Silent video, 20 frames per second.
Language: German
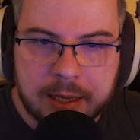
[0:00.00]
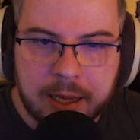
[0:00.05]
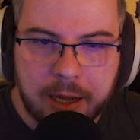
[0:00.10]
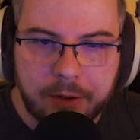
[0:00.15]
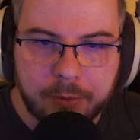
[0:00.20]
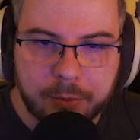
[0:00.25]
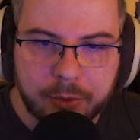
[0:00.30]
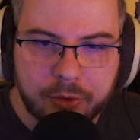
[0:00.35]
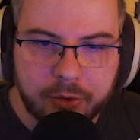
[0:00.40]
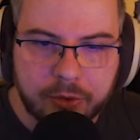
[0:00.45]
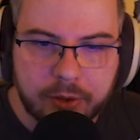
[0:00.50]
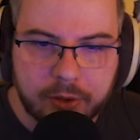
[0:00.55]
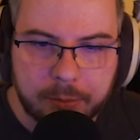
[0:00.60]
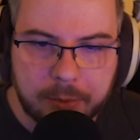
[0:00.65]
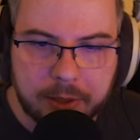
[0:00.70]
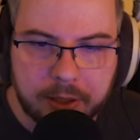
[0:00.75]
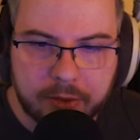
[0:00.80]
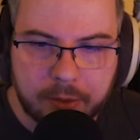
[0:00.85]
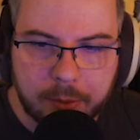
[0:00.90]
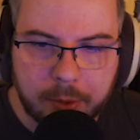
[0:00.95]
Aber wir müssen uns jetzt
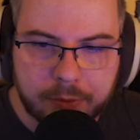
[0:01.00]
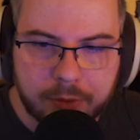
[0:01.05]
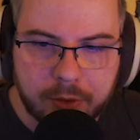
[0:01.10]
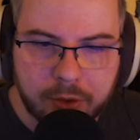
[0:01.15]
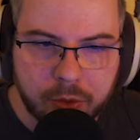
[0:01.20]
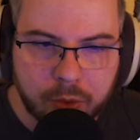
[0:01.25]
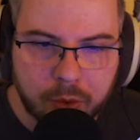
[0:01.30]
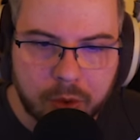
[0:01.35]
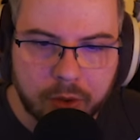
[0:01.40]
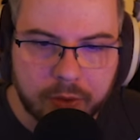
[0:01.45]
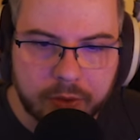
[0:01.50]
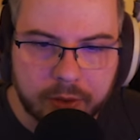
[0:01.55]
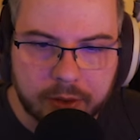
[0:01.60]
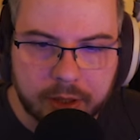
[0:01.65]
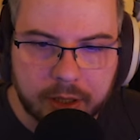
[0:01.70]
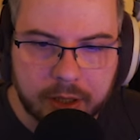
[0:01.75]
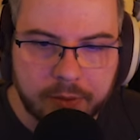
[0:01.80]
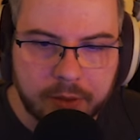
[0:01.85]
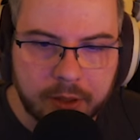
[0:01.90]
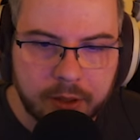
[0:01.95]
mal langsam auf die New
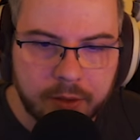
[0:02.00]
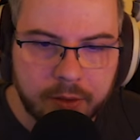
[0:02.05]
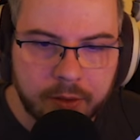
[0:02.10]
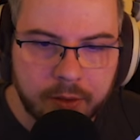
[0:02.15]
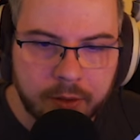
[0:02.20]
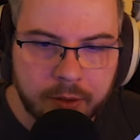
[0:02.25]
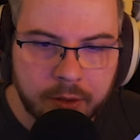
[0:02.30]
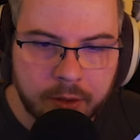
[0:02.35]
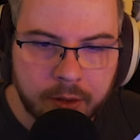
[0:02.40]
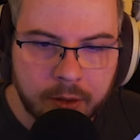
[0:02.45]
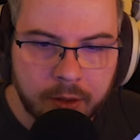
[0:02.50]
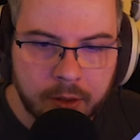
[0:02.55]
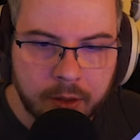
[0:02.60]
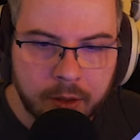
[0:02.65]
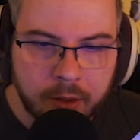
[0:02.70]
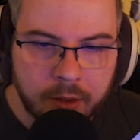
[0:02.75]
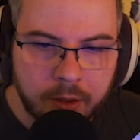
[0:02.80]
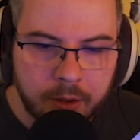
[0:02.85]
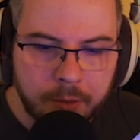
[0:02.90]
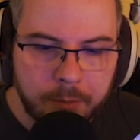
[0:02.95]
konzentrieren, ja?
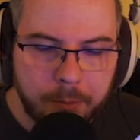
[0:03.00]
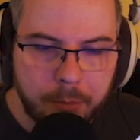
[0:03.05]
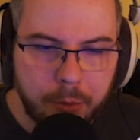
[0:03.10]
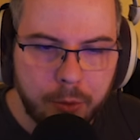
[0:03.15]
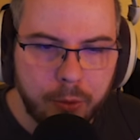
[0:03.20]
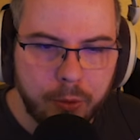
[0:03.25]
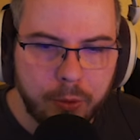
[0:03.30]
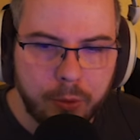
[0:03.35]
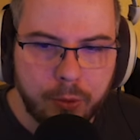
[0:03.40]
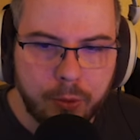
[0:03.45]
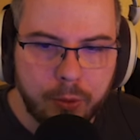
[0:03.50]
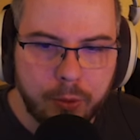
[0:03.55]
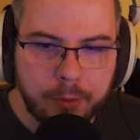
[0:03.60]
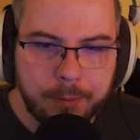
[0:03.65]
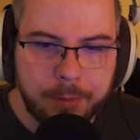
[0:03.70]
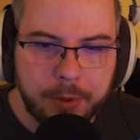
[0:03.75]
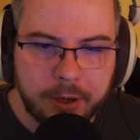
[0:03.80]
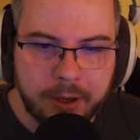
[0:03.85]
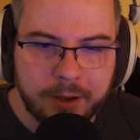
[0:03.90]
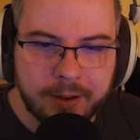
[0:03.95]

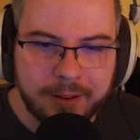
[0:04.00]
Boop.